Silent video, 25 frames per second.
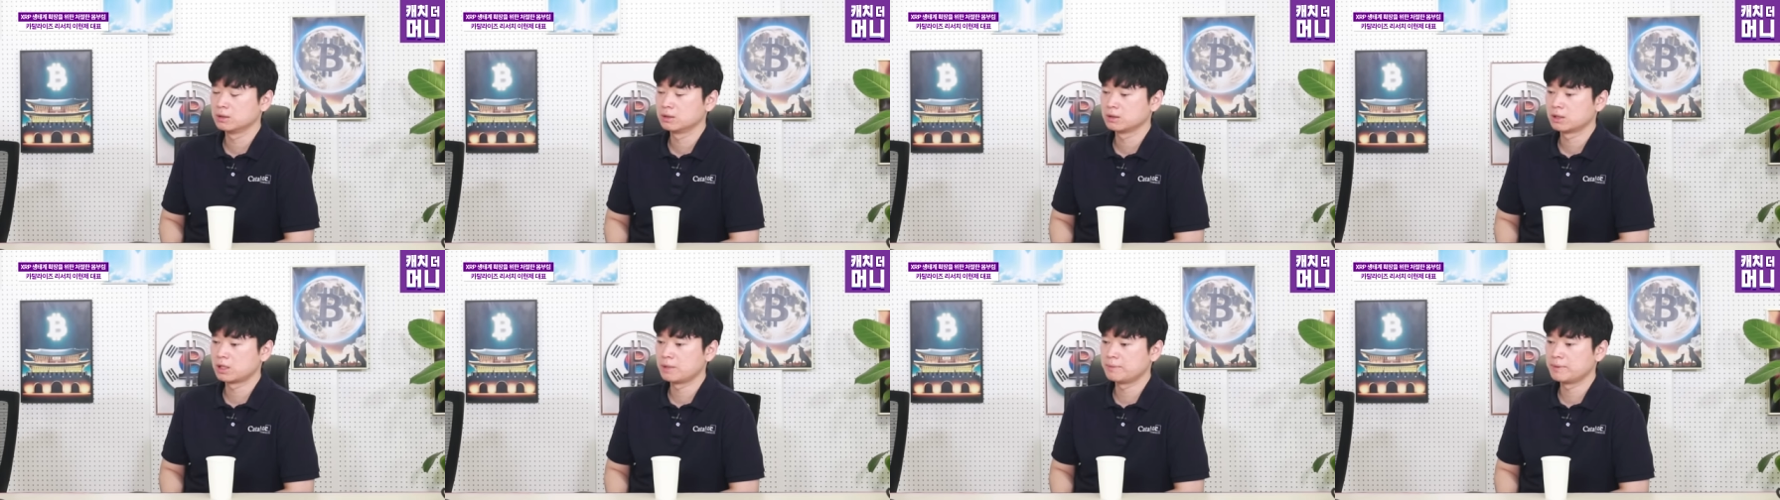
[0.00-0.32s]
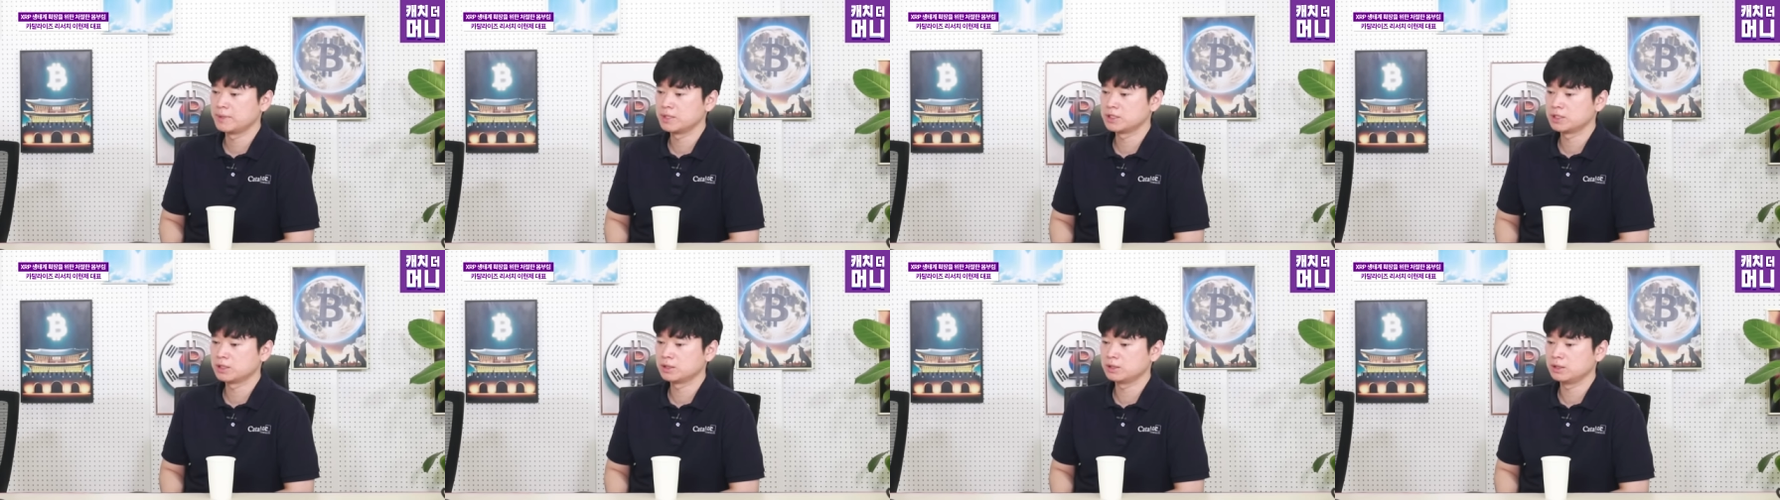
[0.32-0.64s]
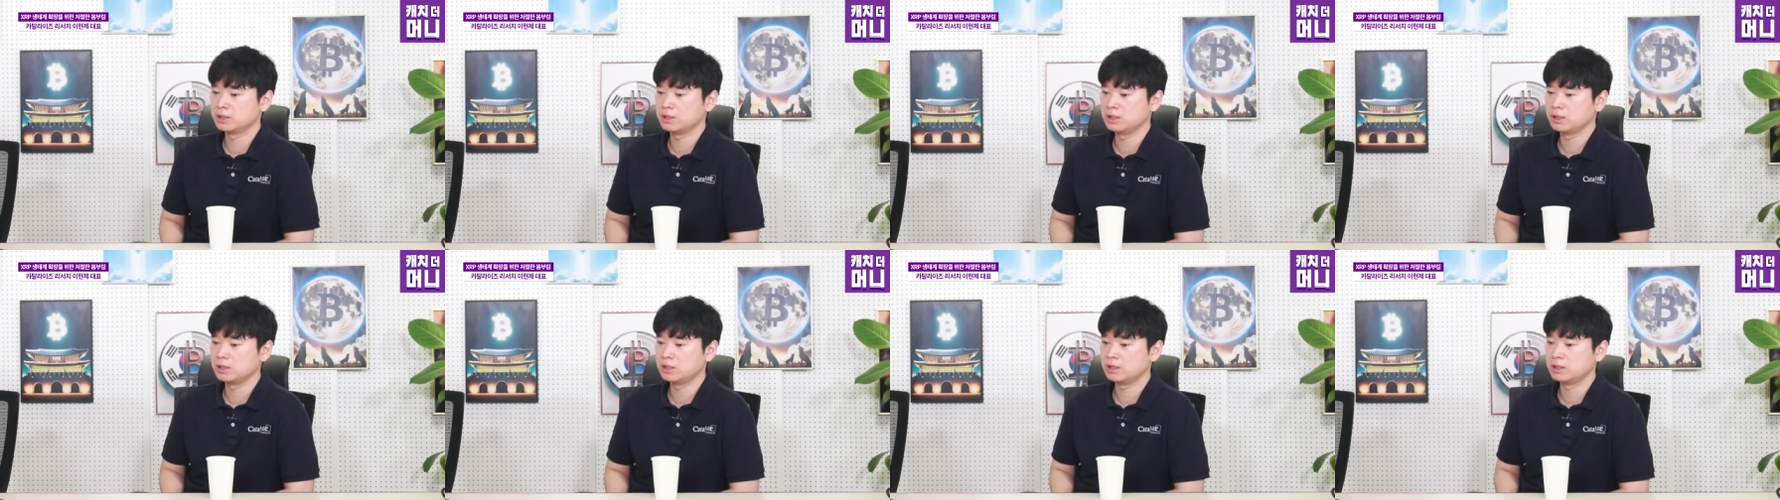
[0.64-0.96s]

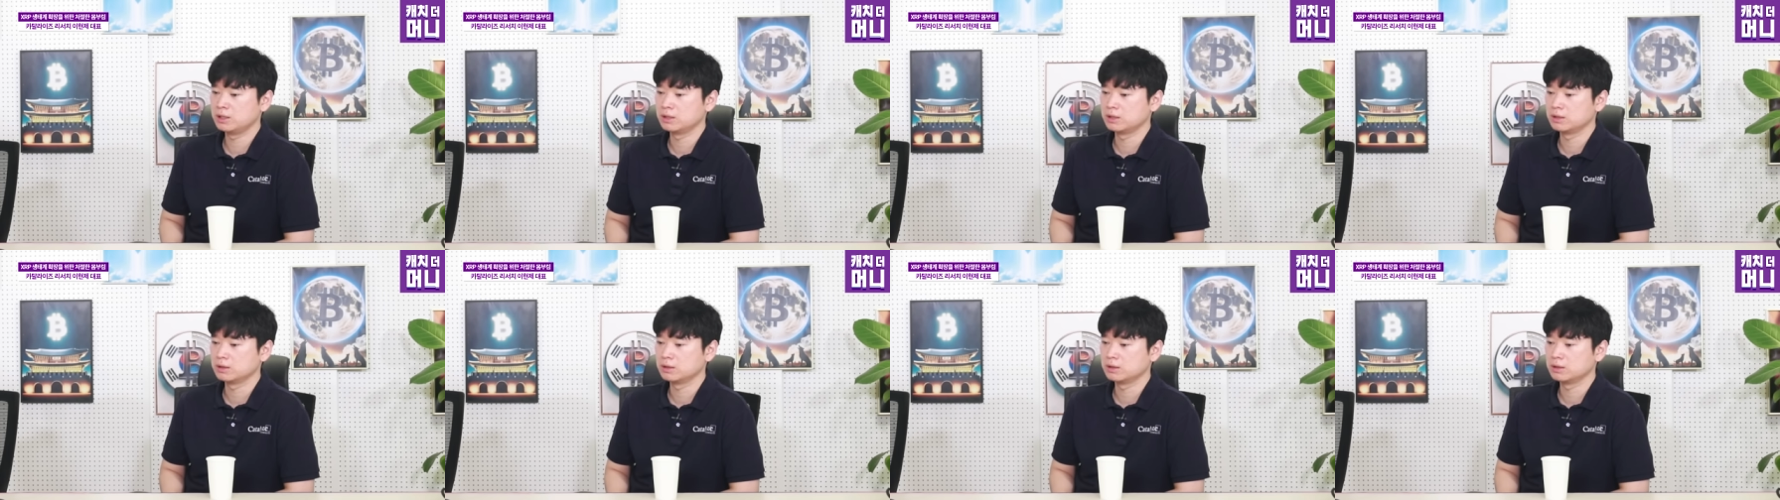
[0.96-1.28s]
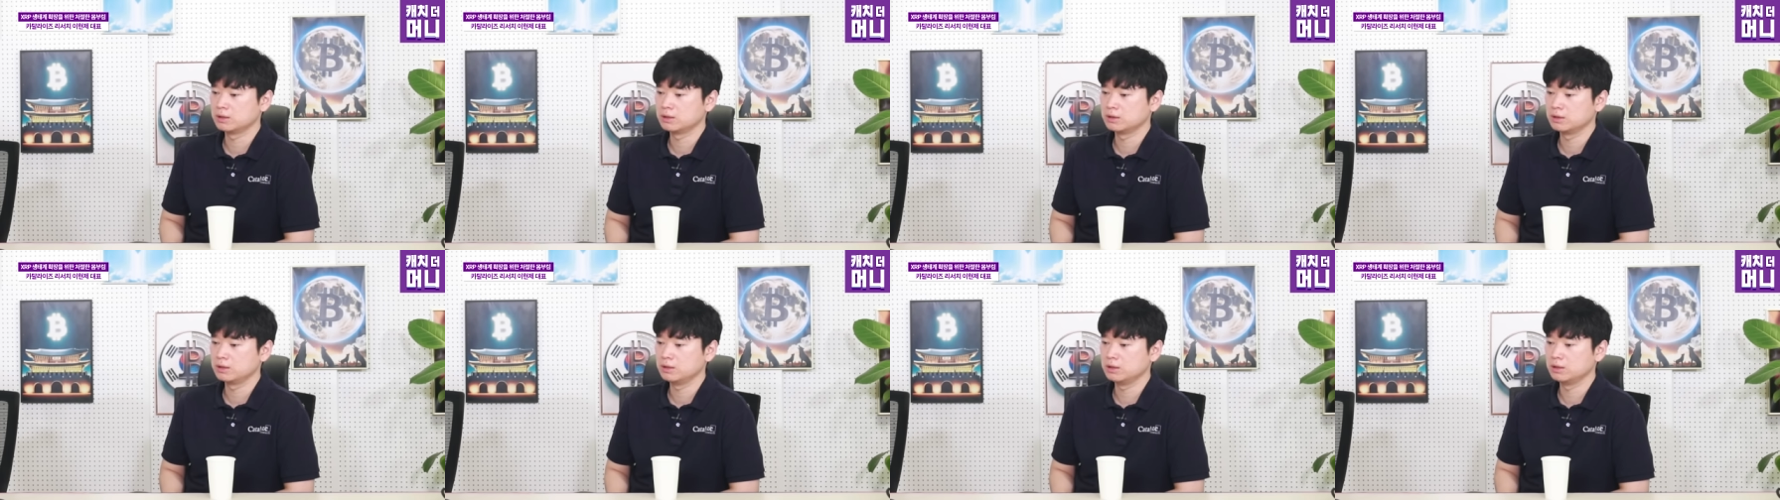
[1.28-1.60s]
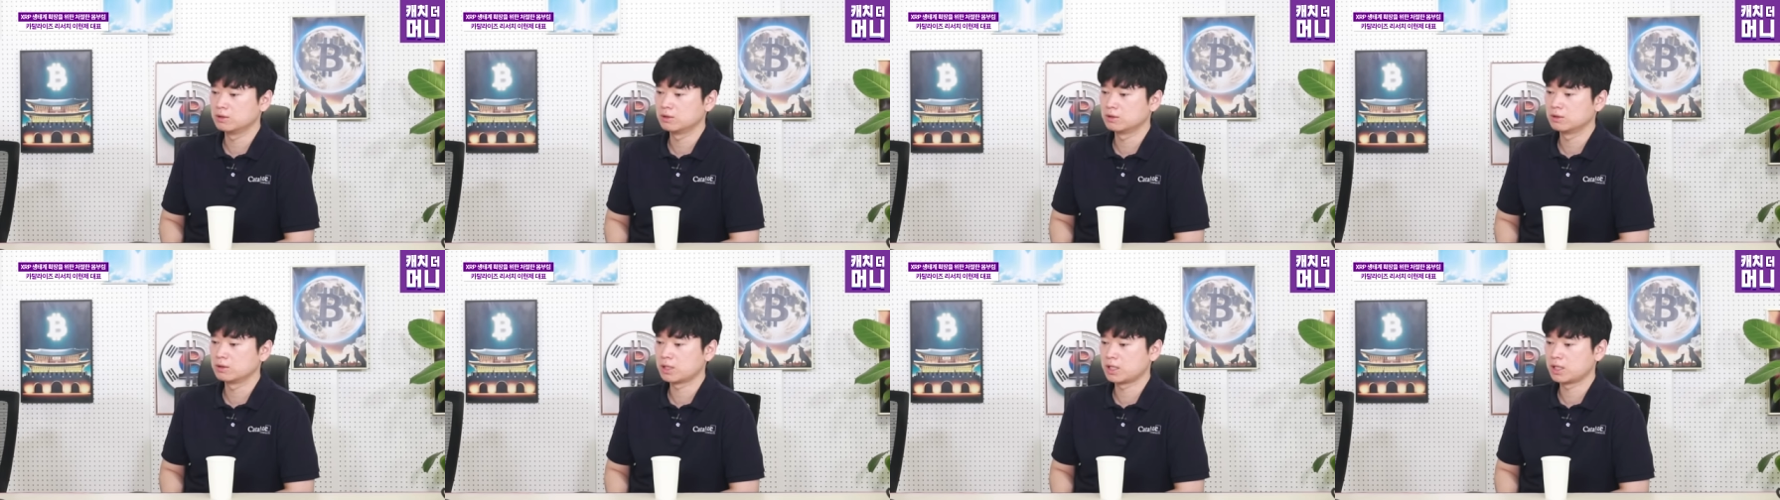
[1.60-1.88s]
개발자들이 이걸